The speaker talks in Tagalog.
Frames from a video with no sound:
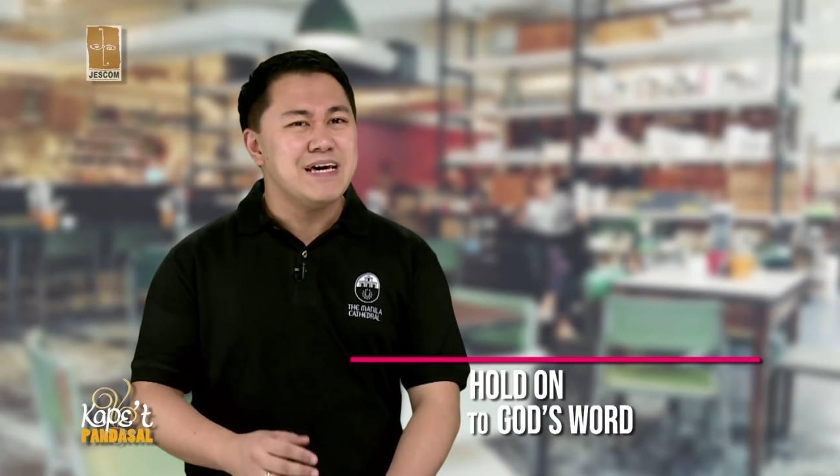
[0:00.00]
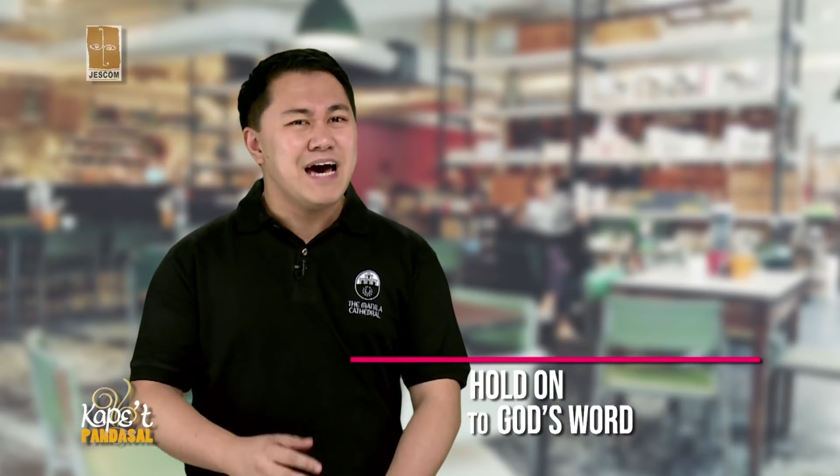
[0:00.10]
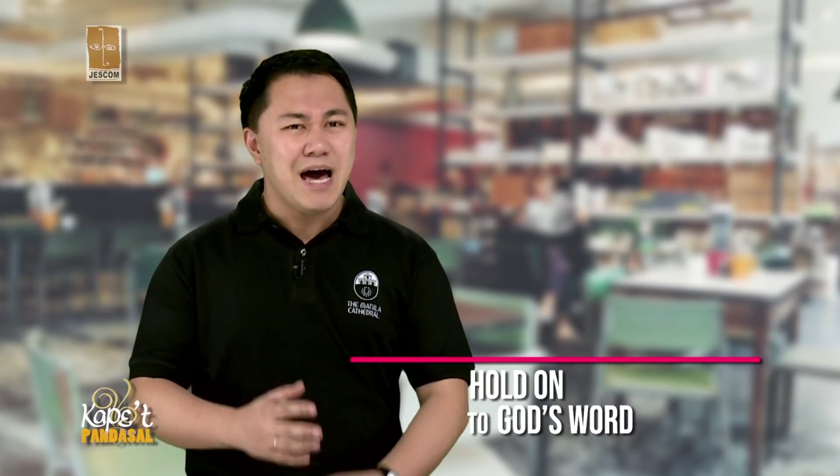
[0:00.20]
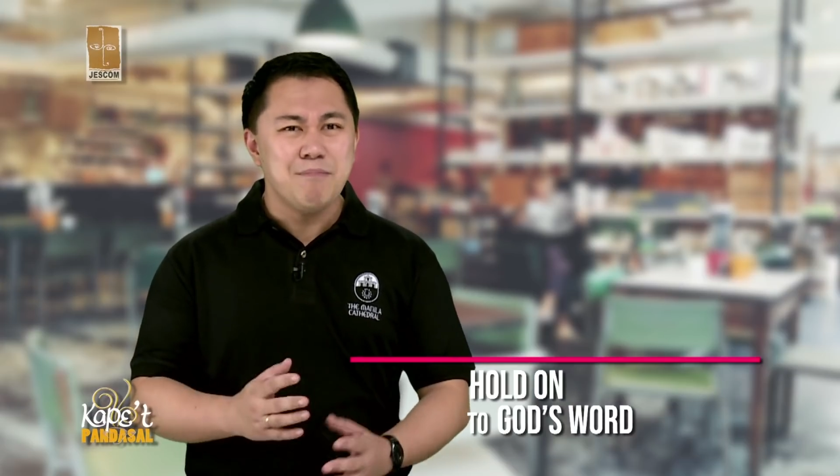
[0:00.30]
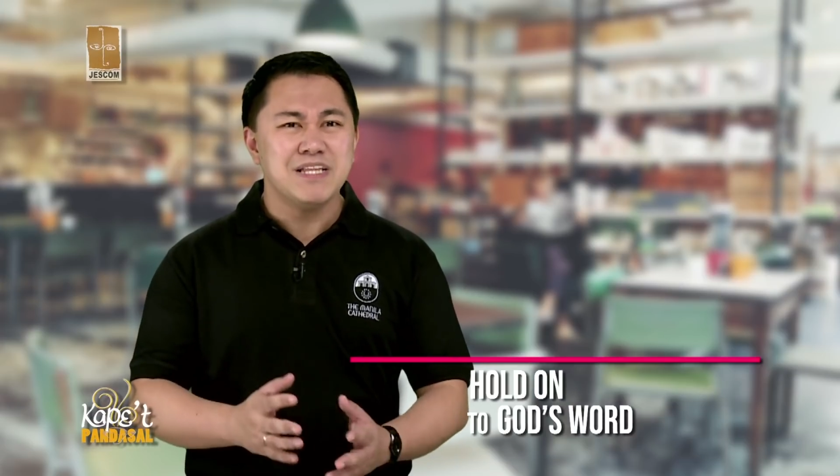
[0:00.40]

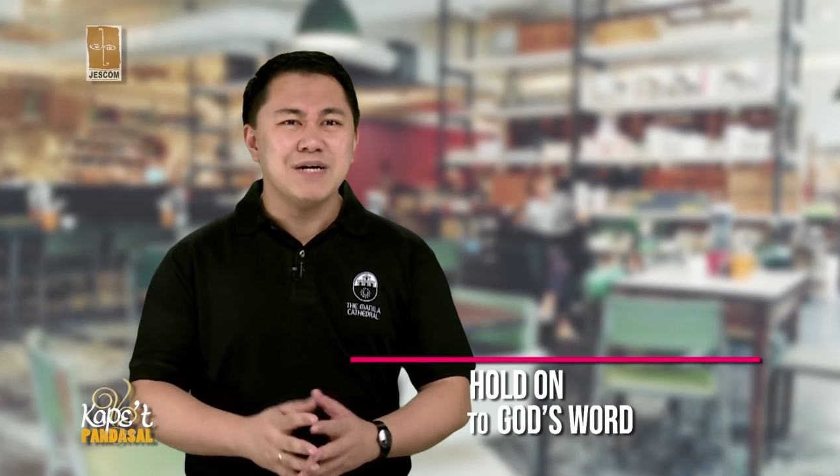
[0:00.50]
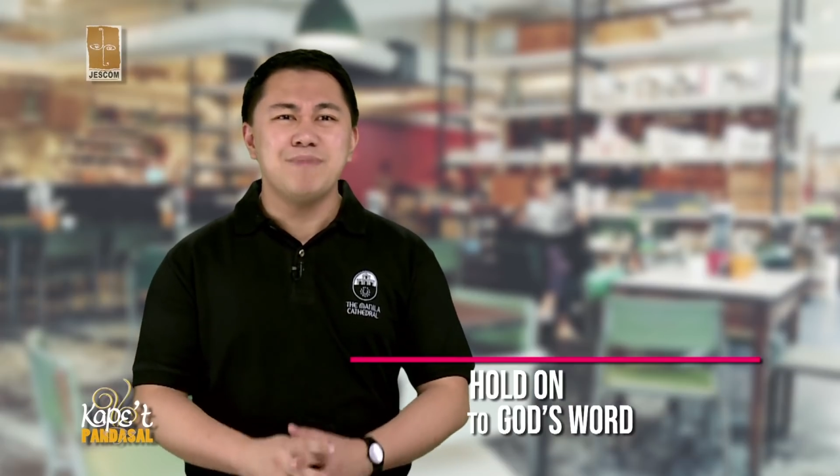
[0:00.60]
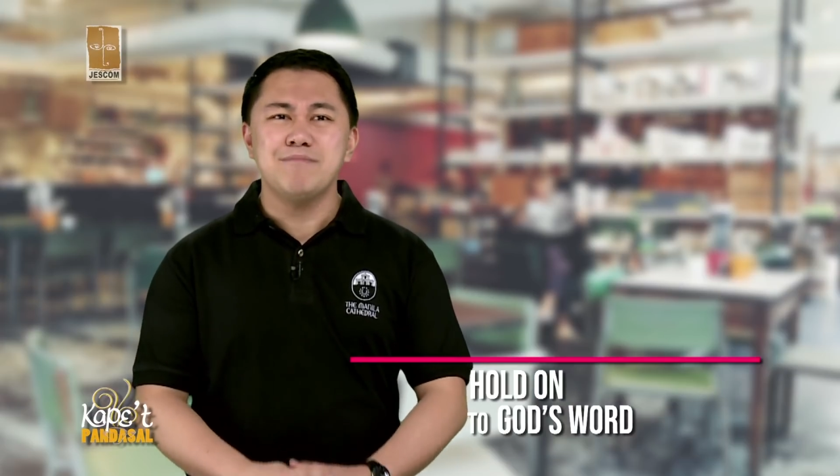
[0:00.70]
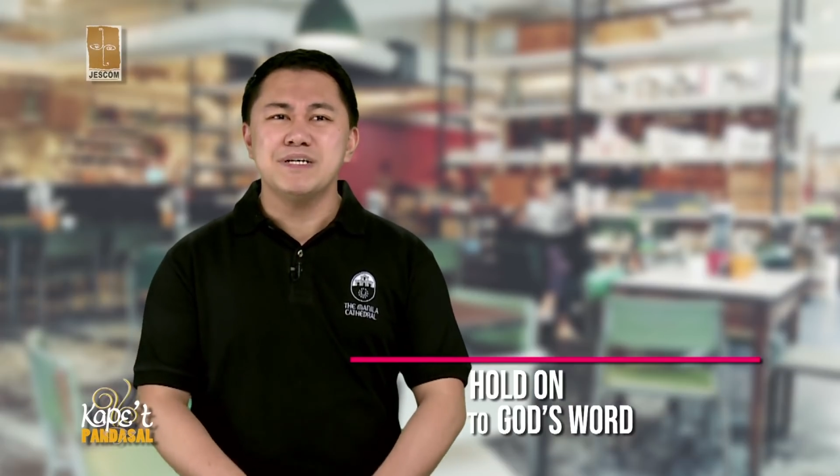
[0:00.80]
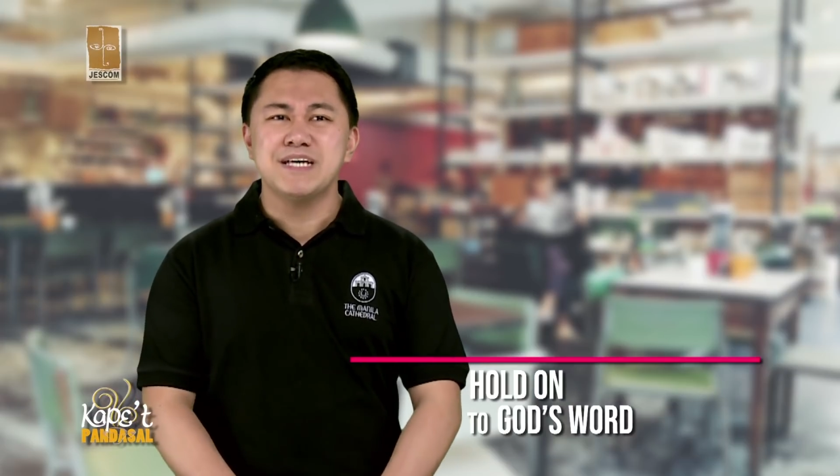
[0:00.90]
habang
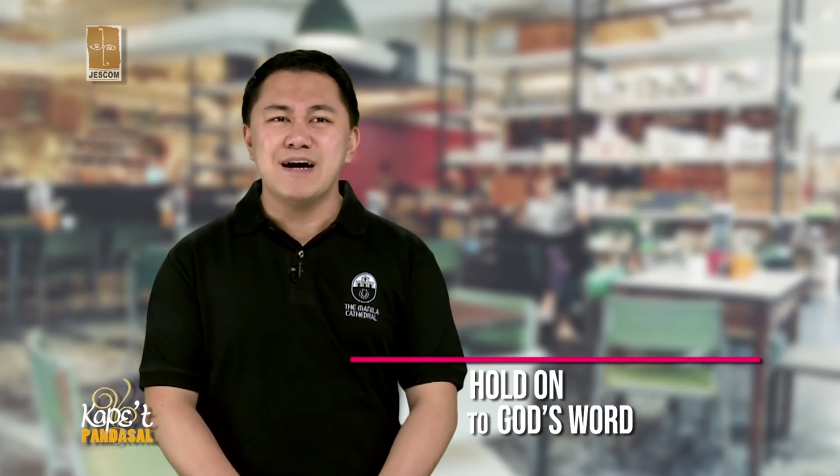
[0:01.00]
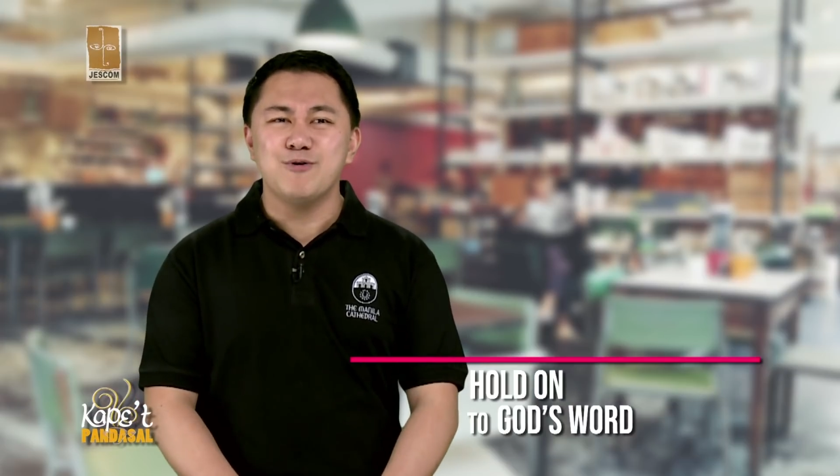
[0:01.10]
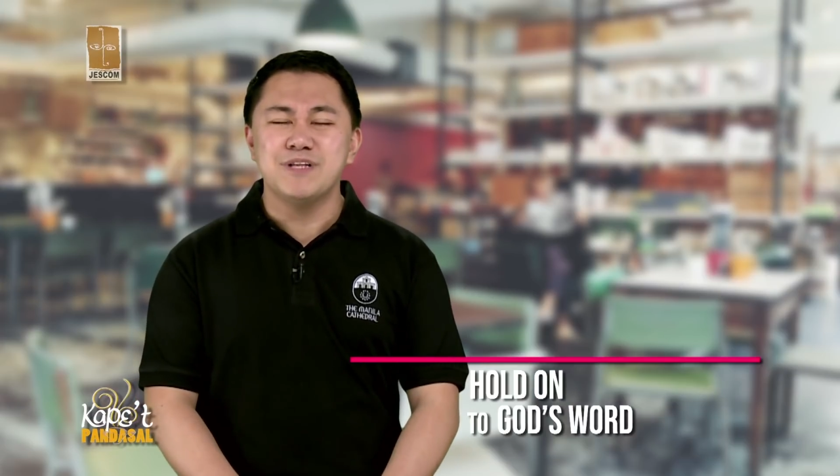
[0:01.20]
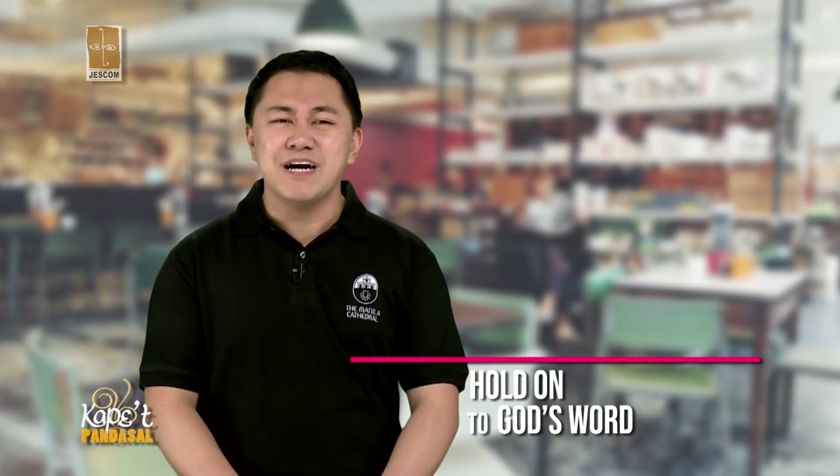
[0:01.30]
nagbabasa ako ng